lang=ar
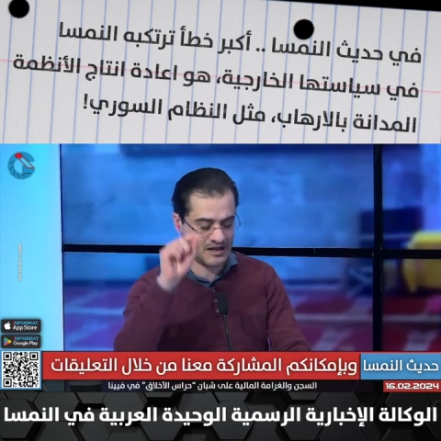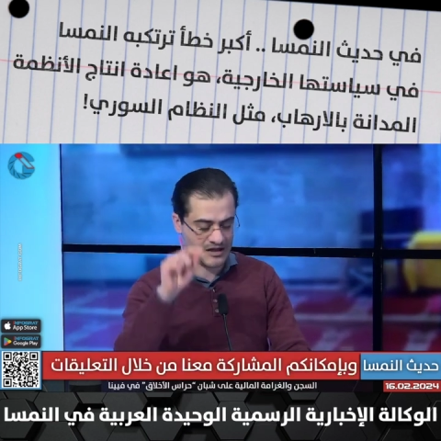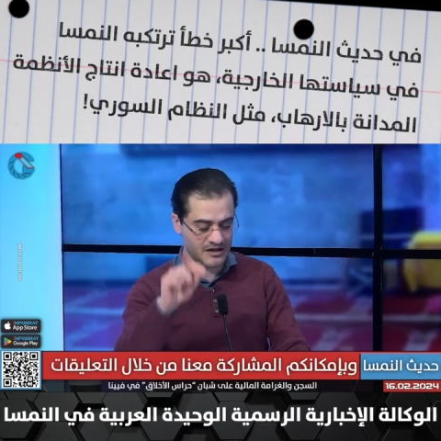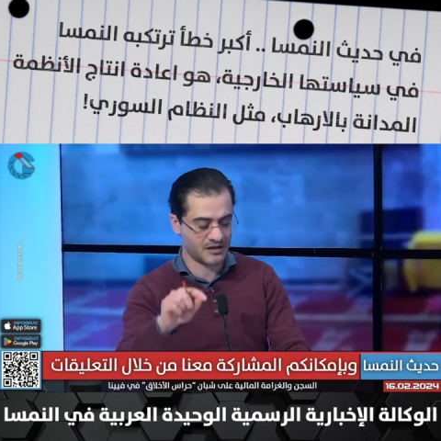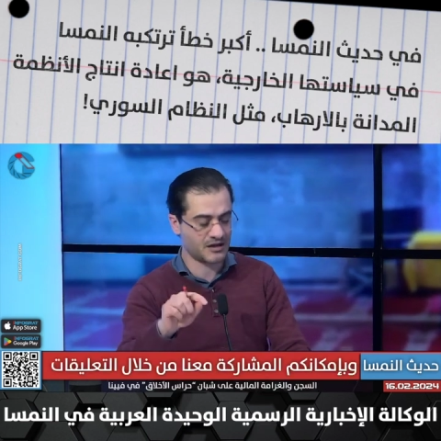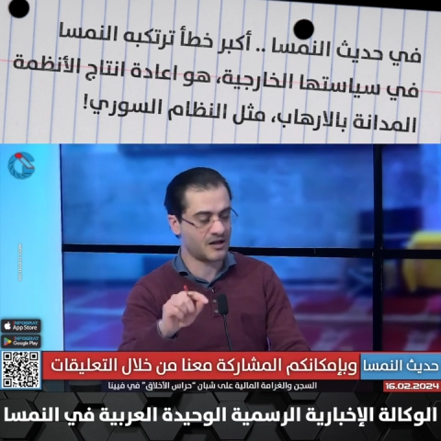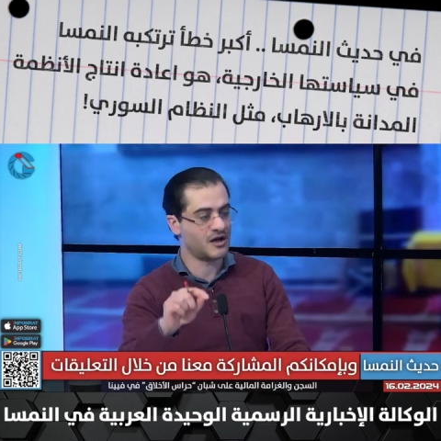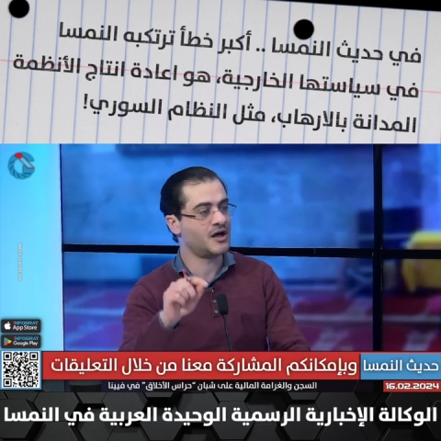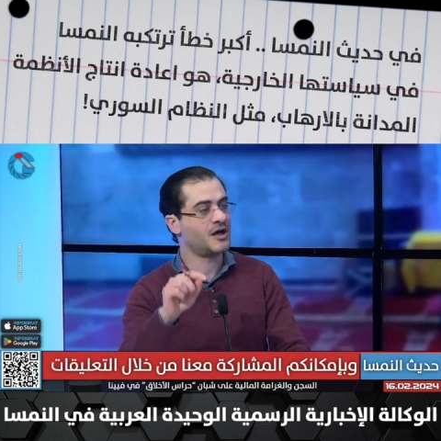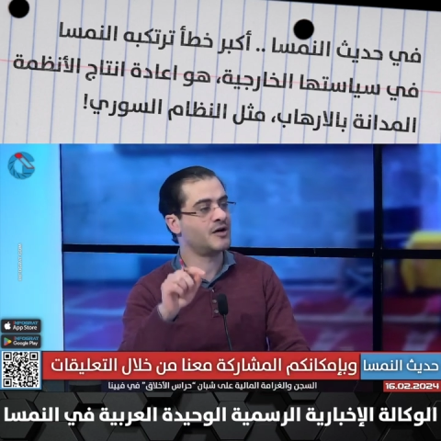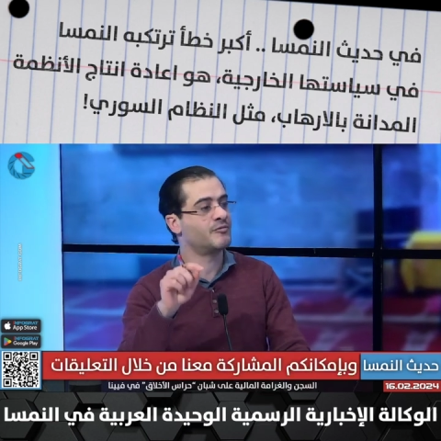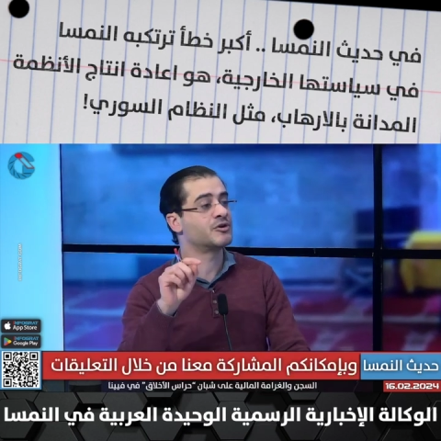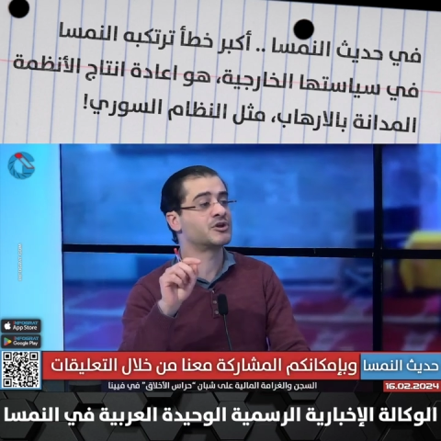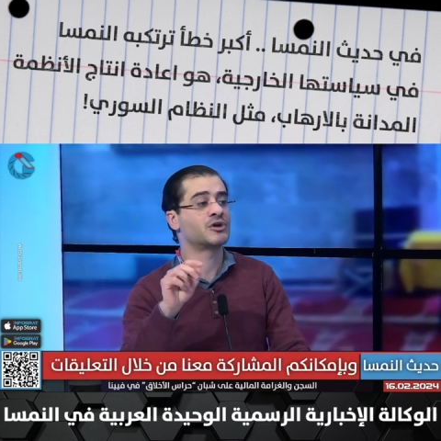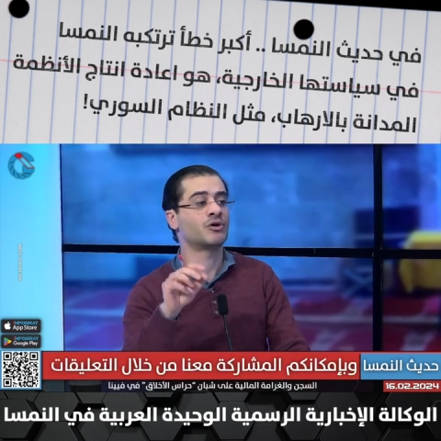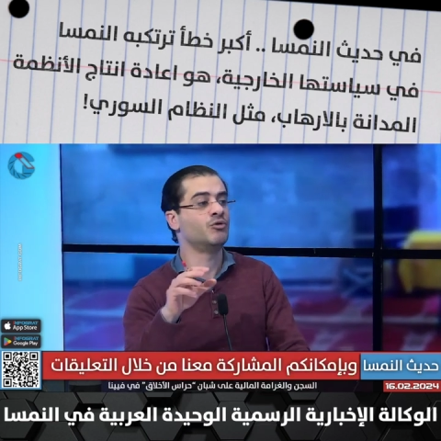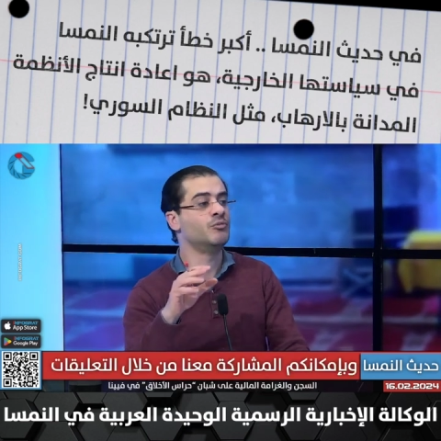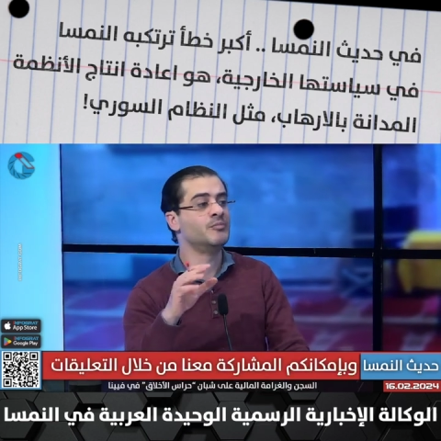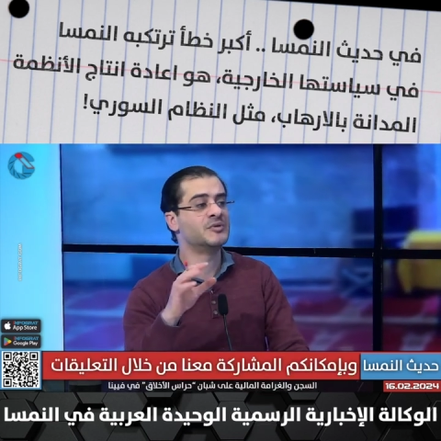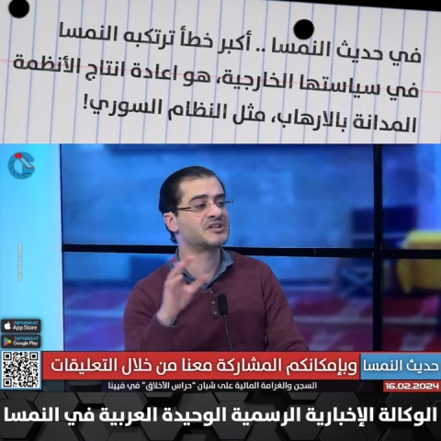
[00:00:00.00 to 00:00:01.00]
الارهاب
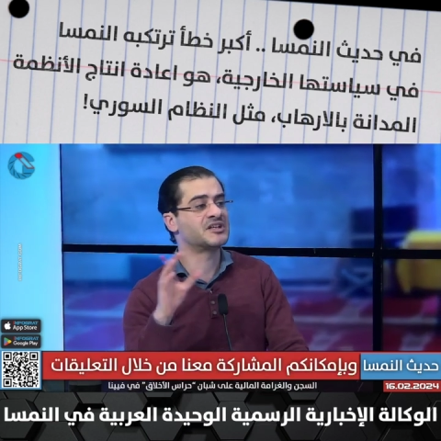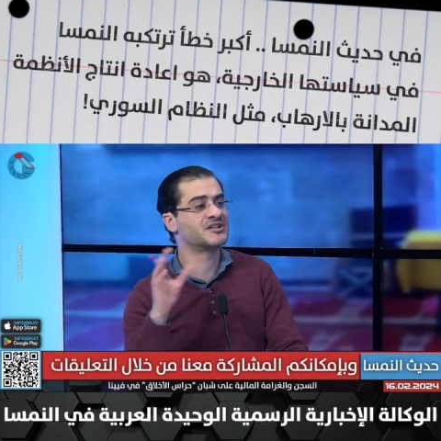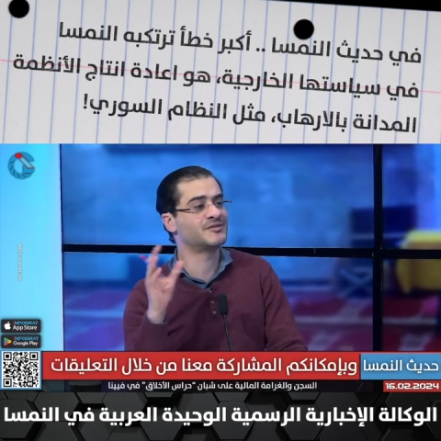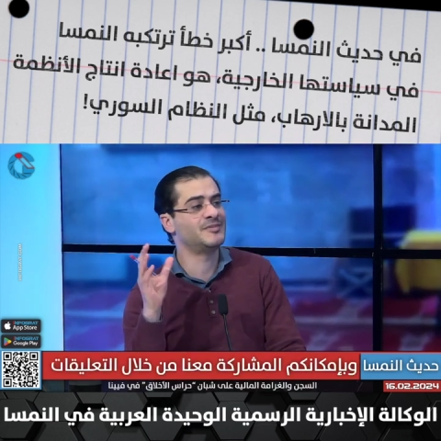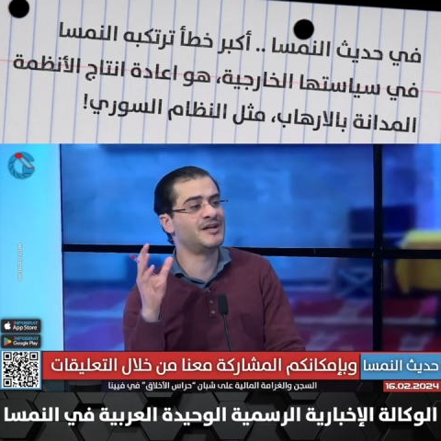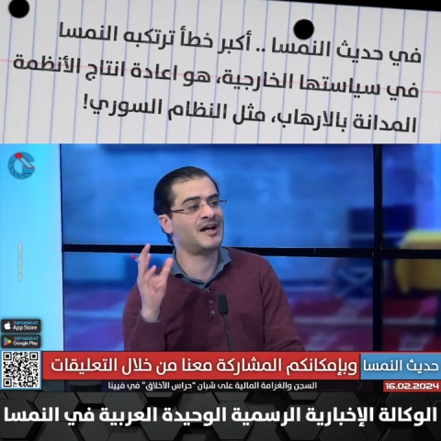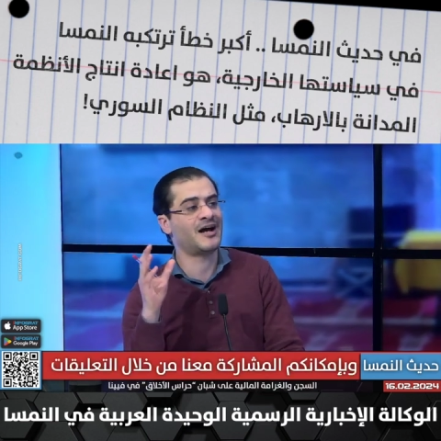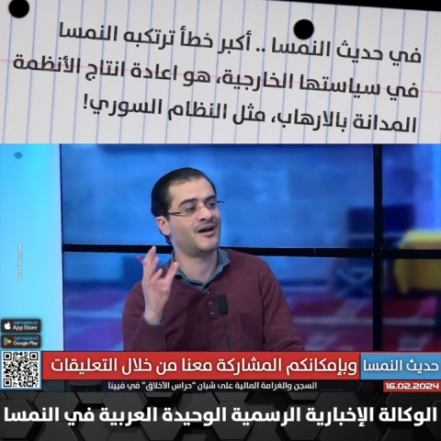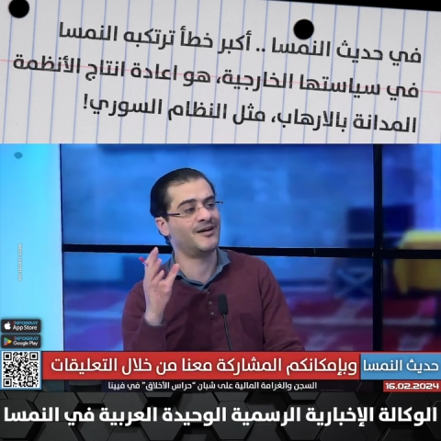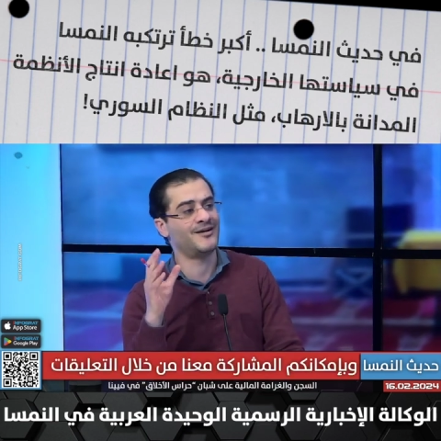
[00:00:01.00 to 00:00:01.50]
وتقوم بتطبيع